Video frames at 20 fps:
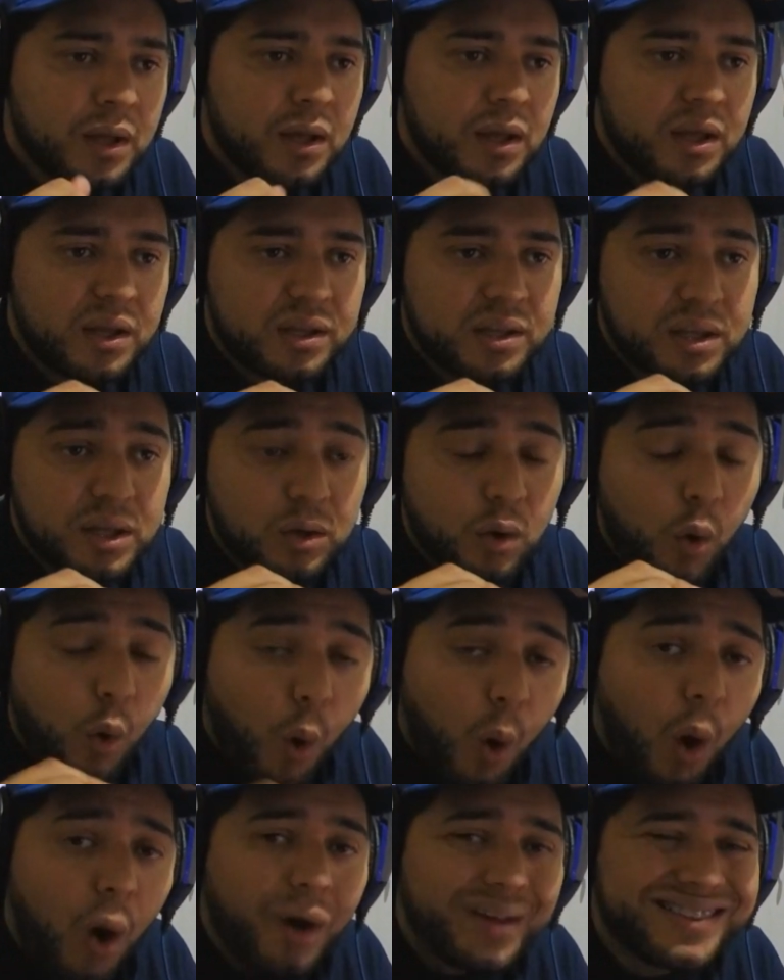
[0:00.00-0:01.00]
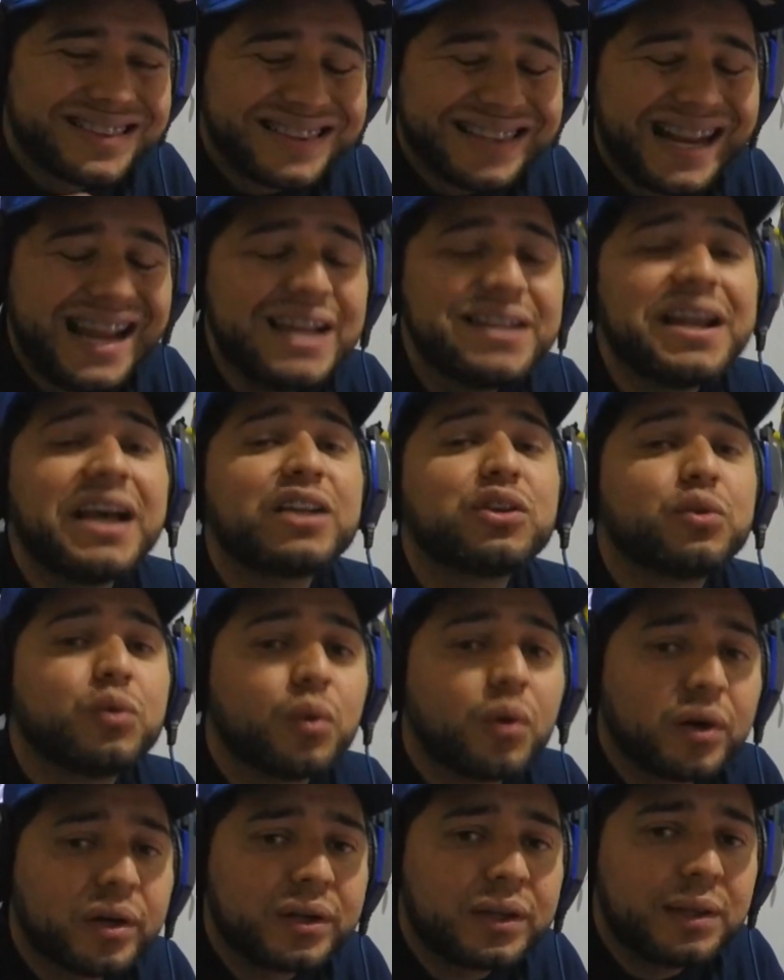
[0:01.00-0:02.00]
que o
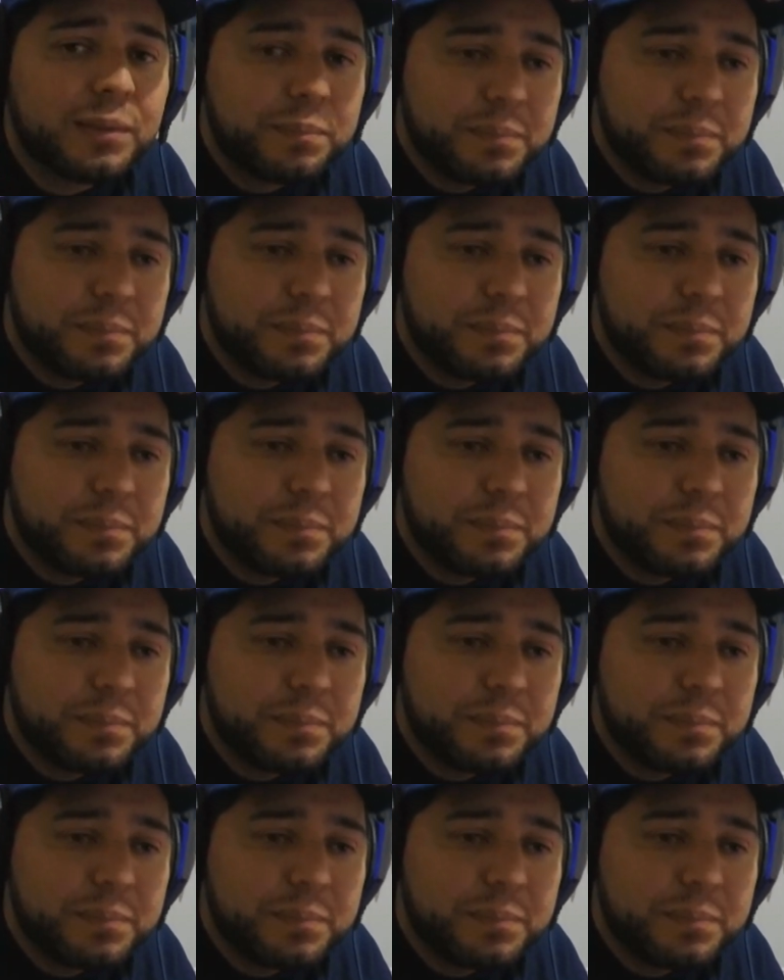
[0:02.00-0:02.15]
treinador que